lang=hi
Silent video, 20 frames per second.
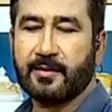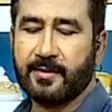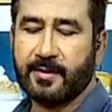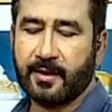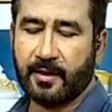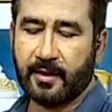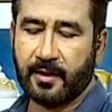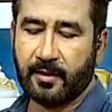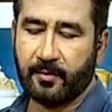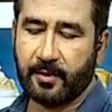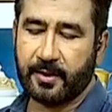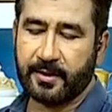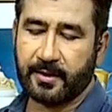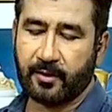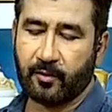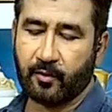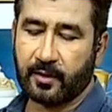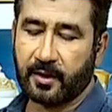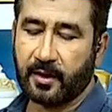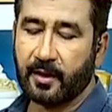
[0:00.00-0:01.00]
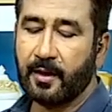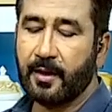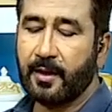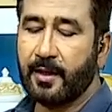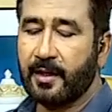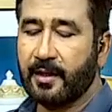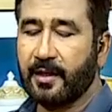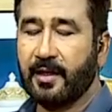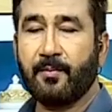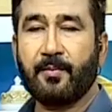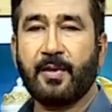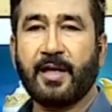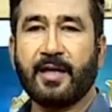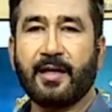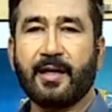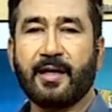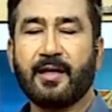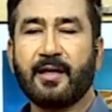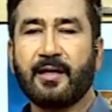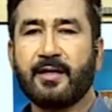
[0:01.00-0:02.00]
लस्सी करे पी सको था ये
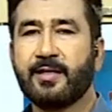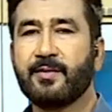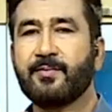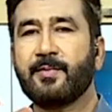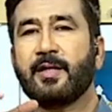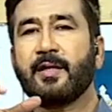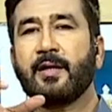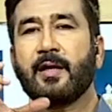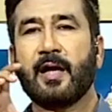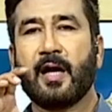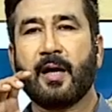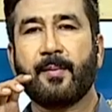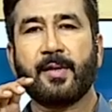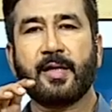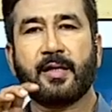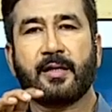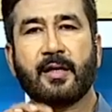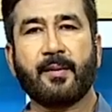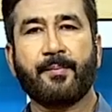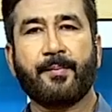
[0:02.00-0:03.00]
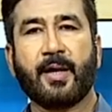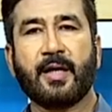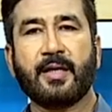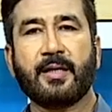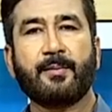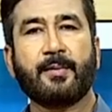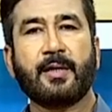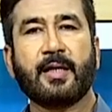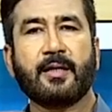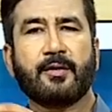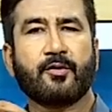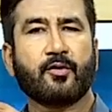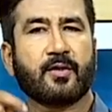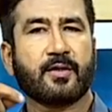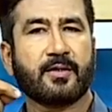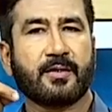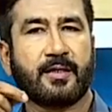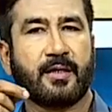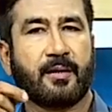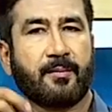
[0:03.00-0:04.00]
फेंके ना इसमें आप एक कप पानी मिलाएं थोड़ा
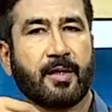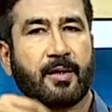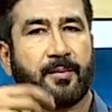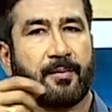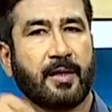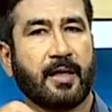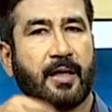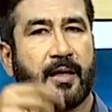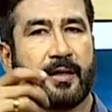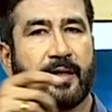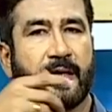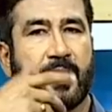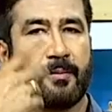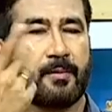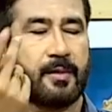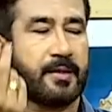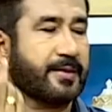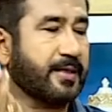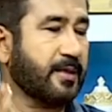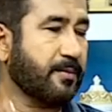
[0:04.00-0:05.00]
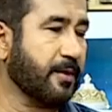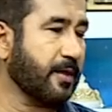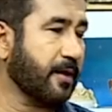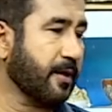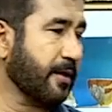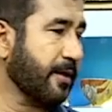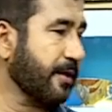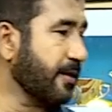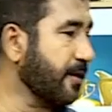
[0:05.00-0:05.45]
सा नमक मिला के आप लस्सी बना के